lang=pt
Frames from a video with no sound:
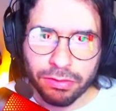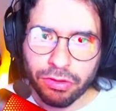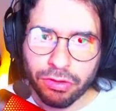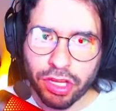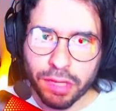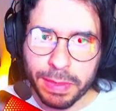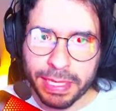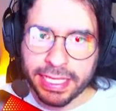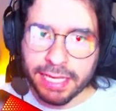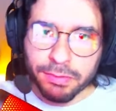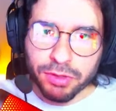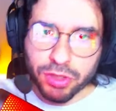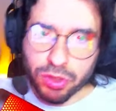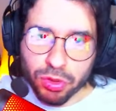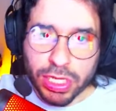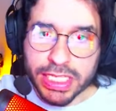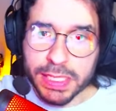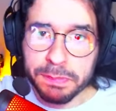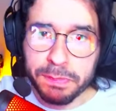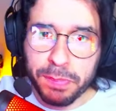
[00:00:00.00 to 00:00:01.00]
Tudo bem, temos
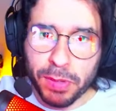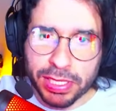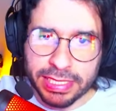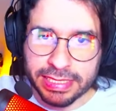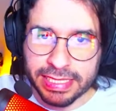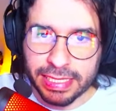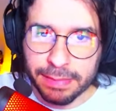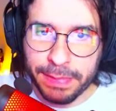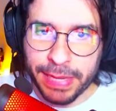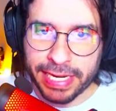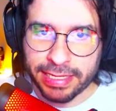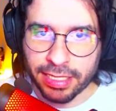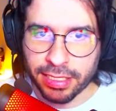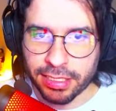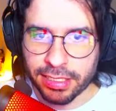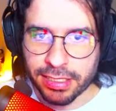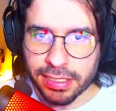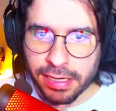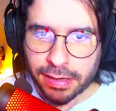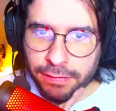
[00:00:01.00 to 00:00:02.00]
duas portas
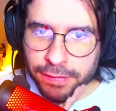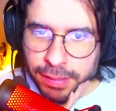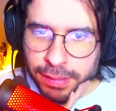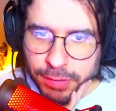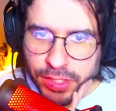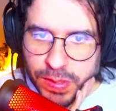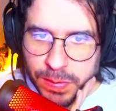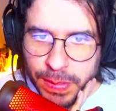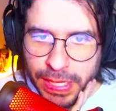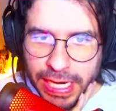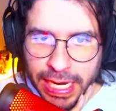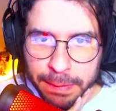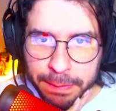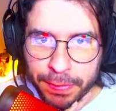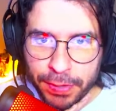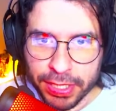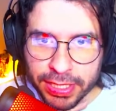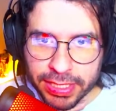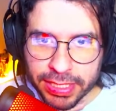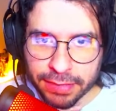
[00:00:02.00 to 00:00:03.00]
abertas. Vamos pela
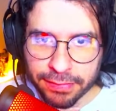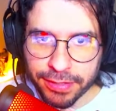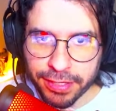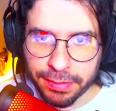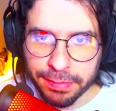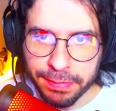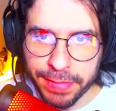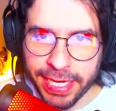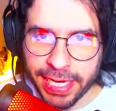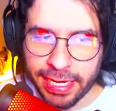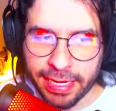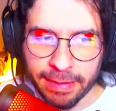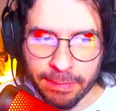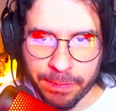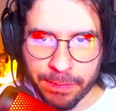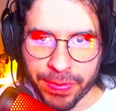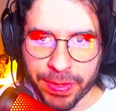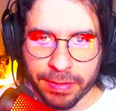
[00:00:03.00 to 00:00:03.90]
porta vermelha.